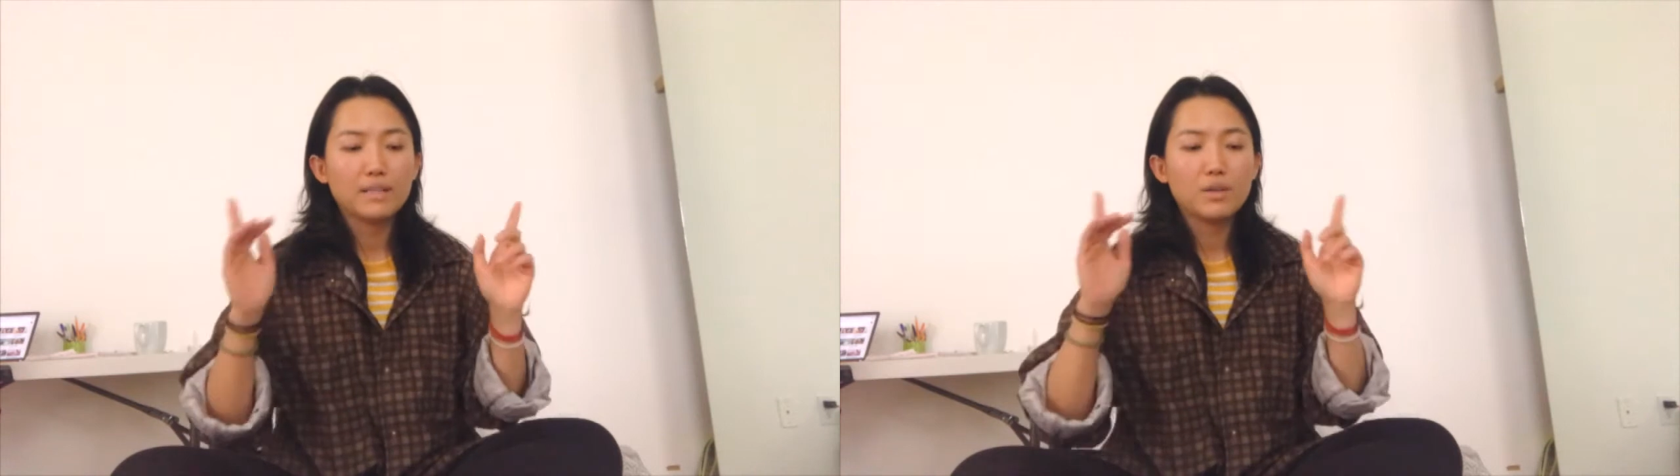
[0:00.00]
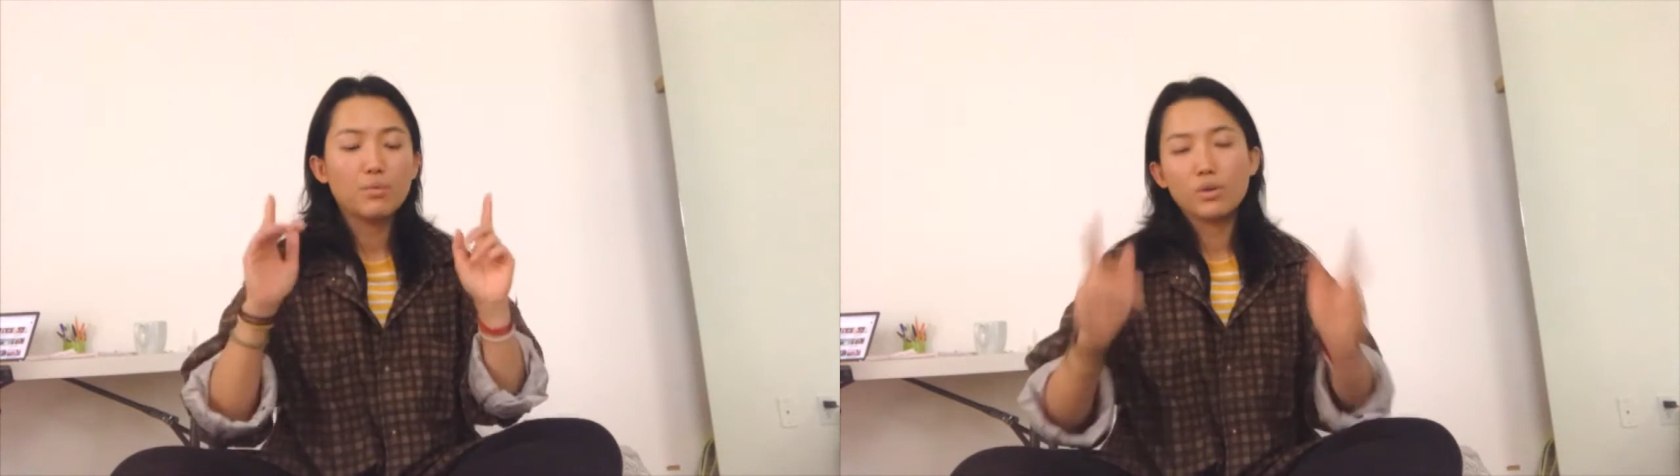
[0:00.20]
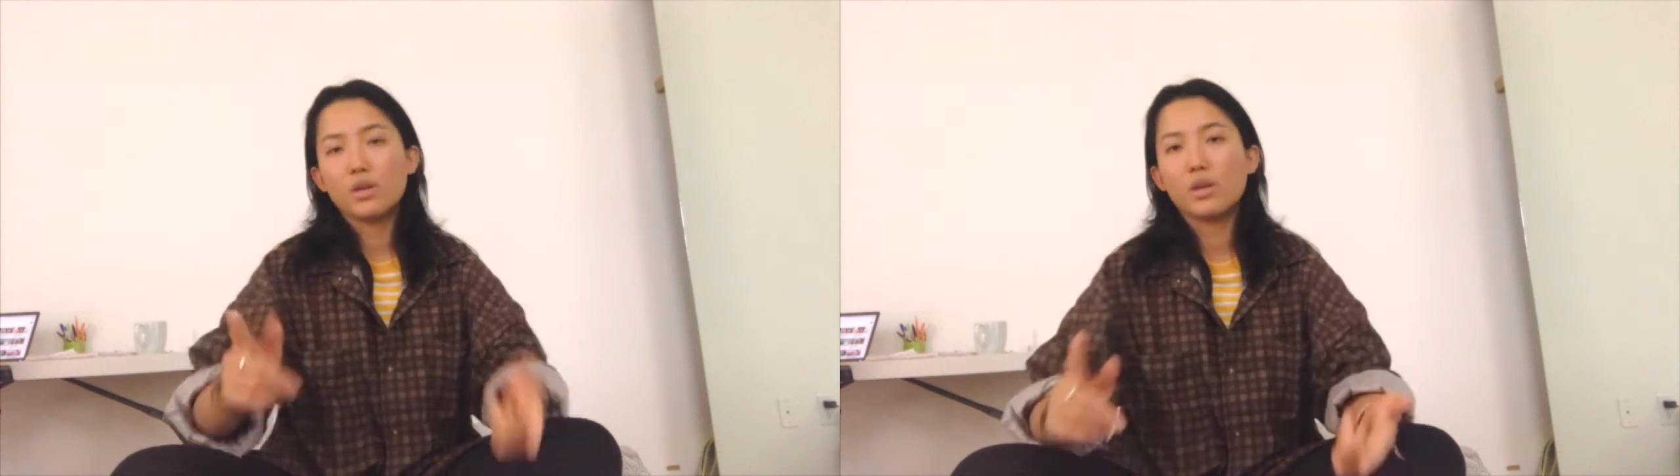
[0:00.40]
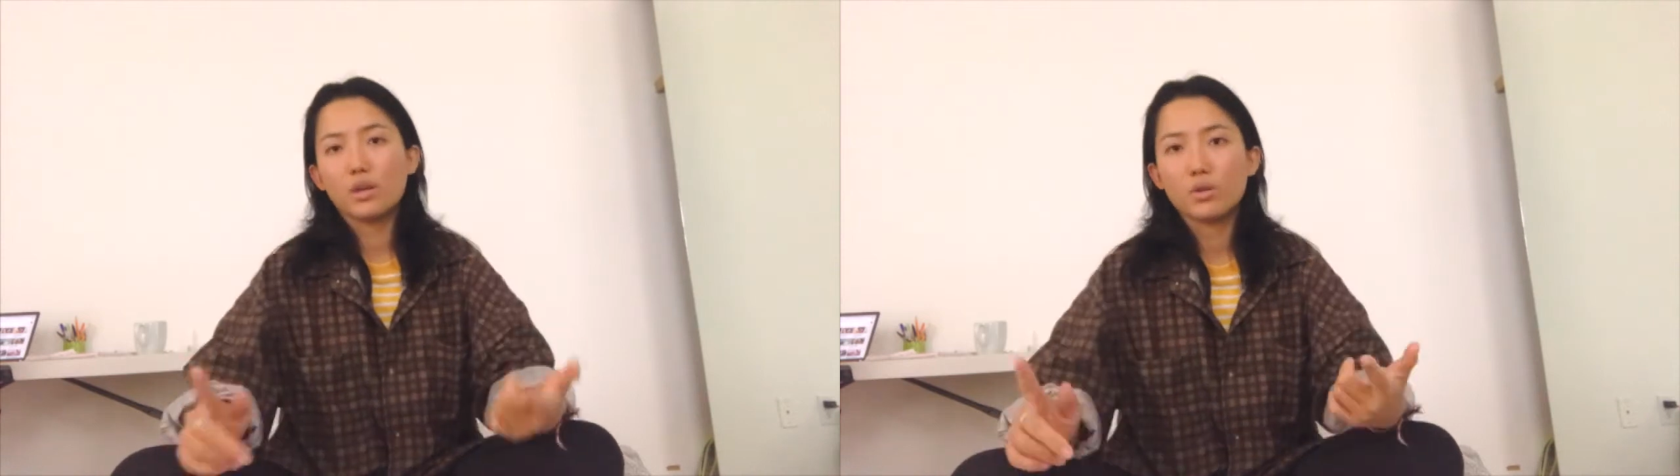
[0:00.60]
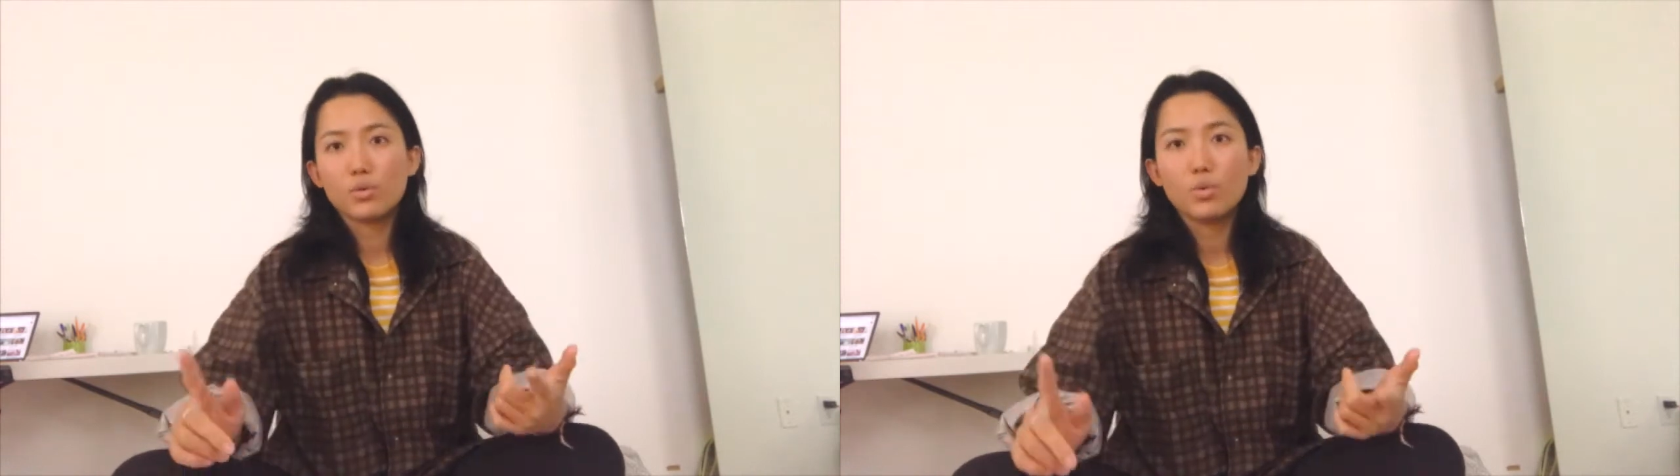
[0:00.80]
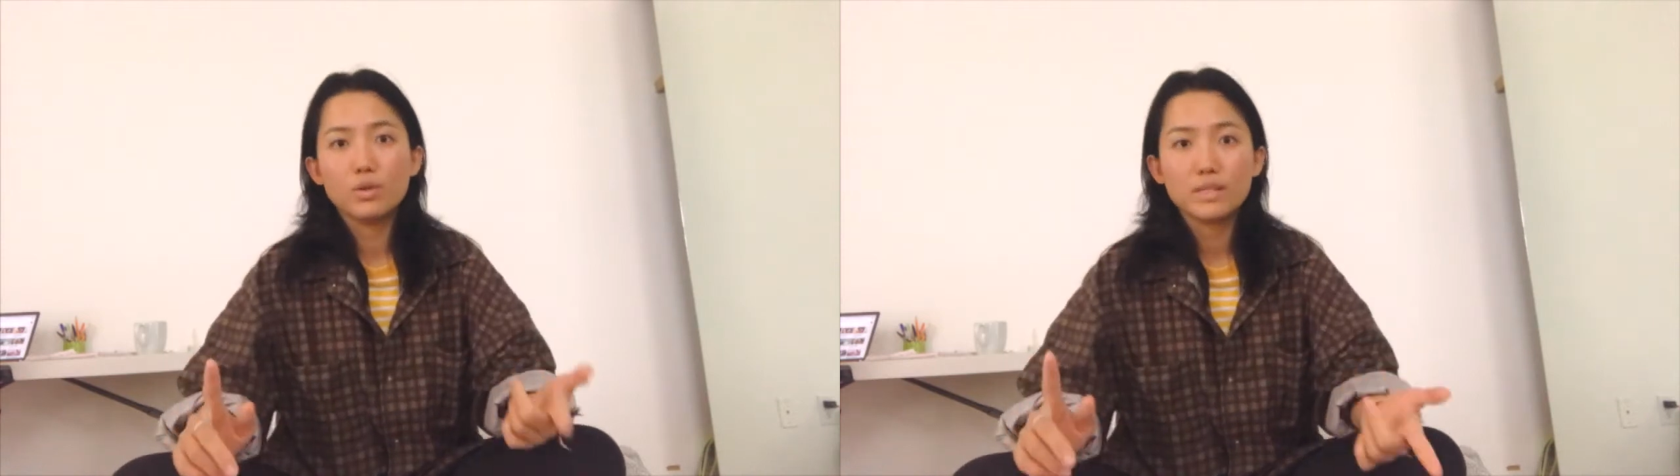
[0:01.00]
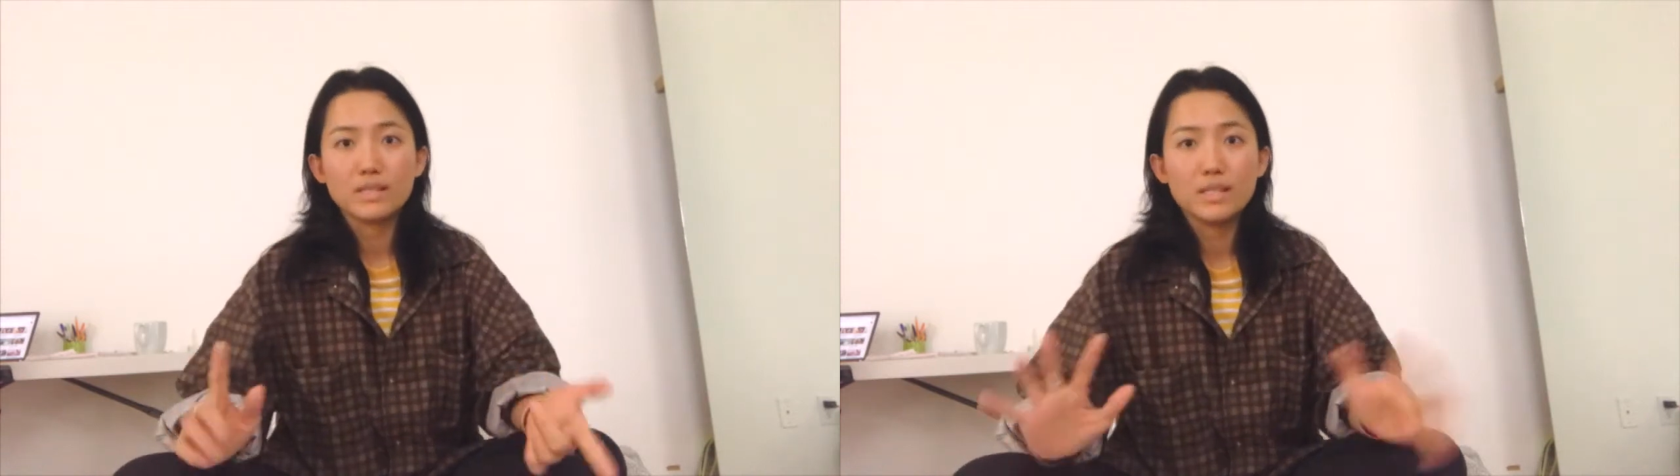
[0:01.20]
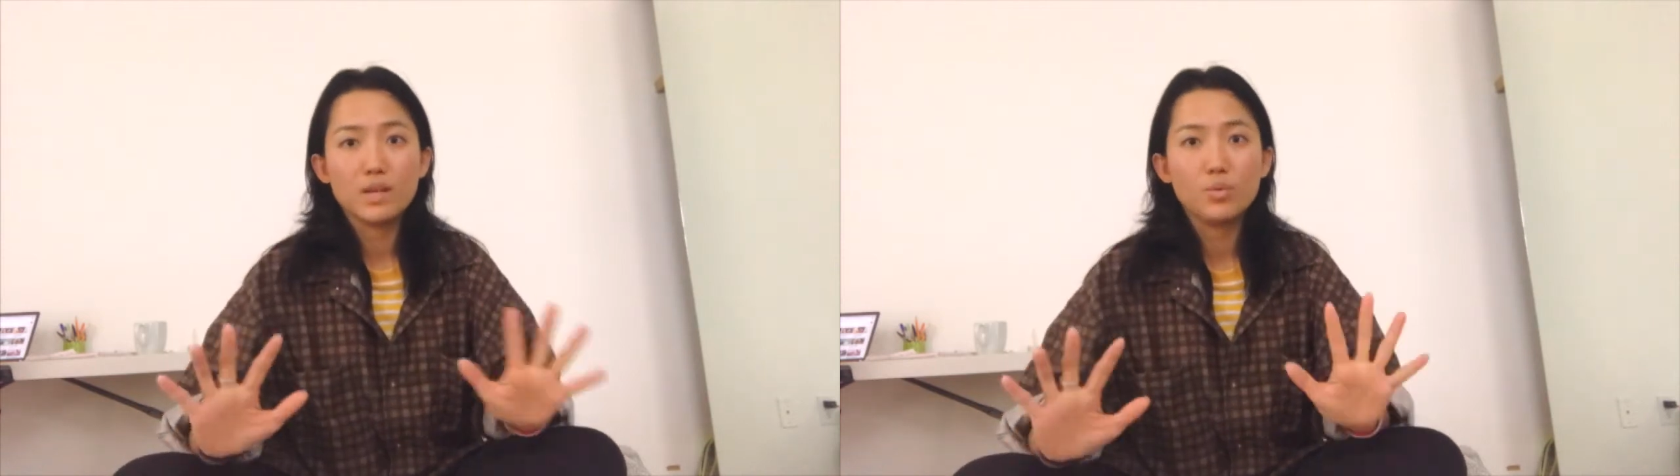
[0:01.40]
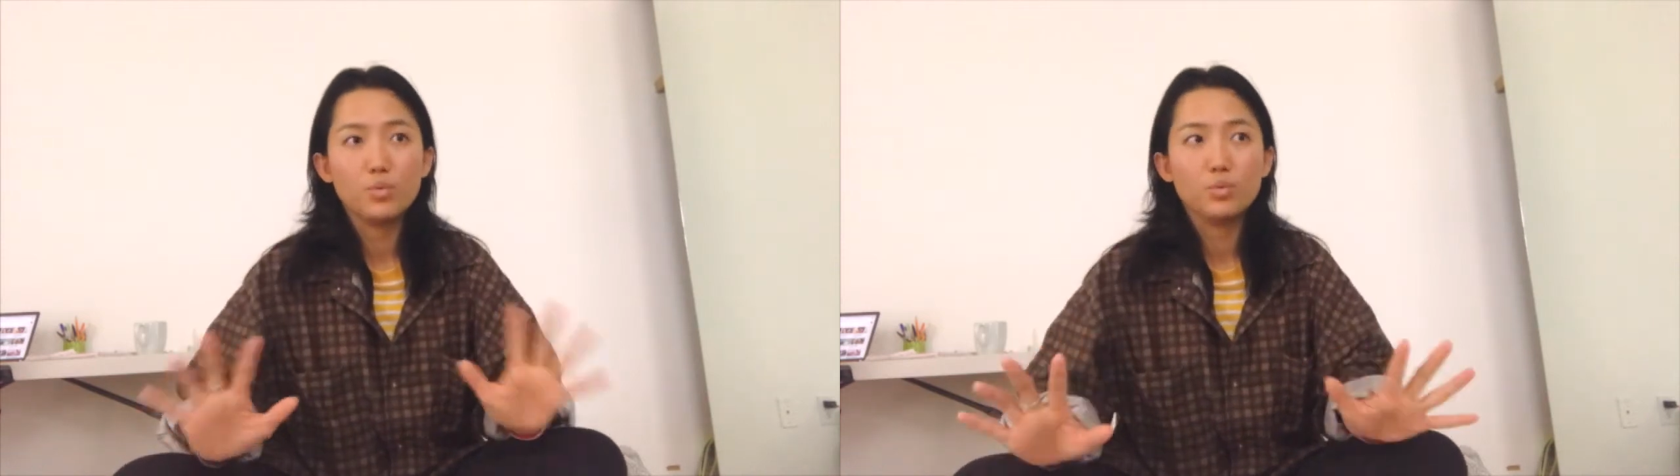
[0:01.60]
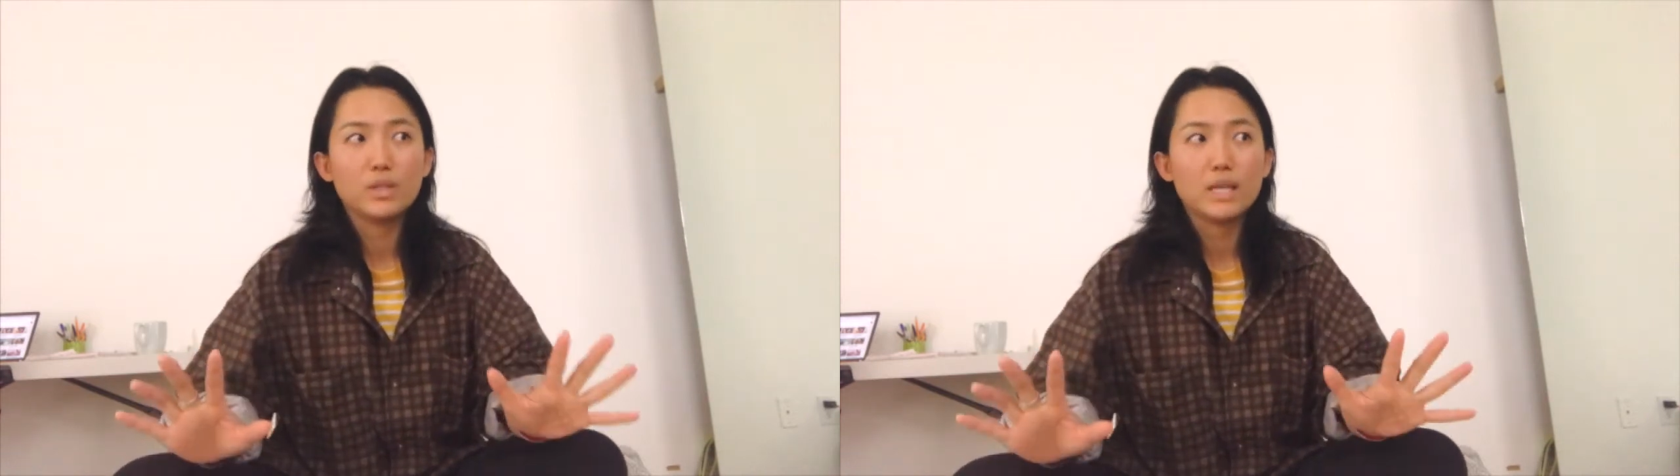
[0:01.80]
发现我可以过境签
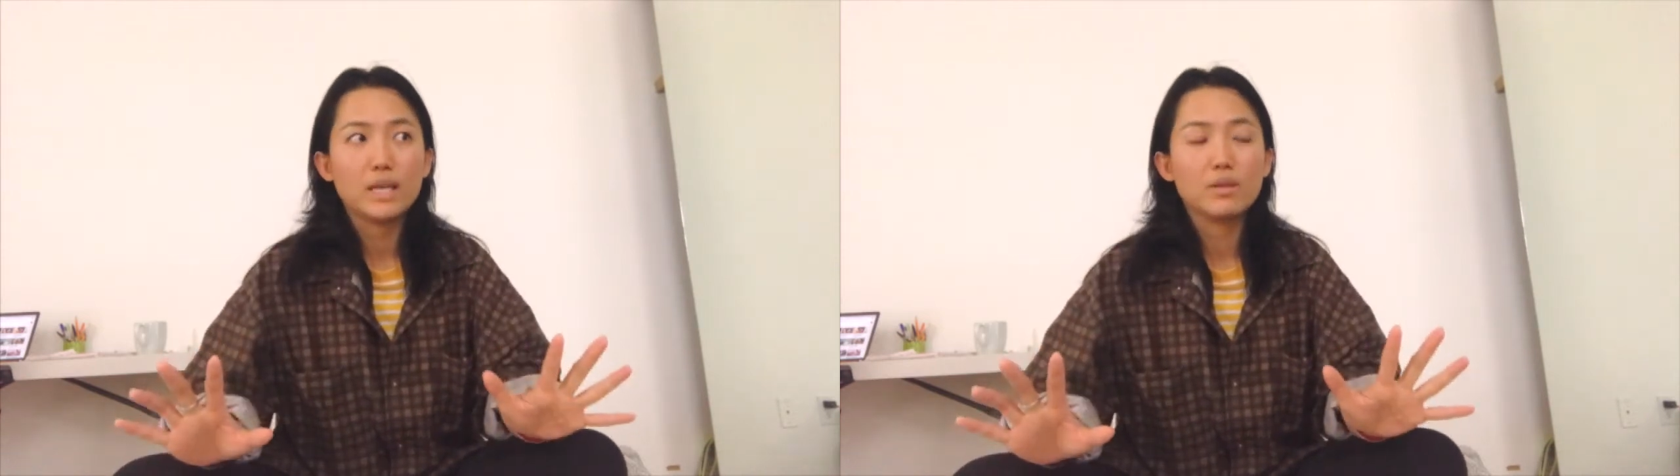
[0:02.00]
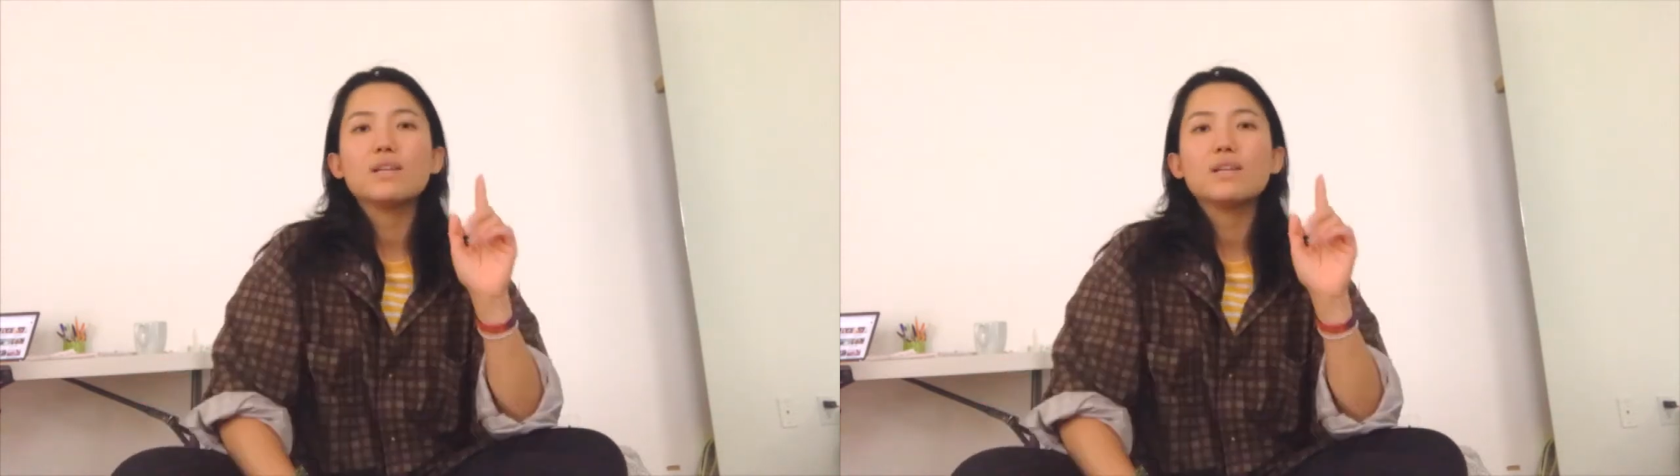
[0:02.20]
五天。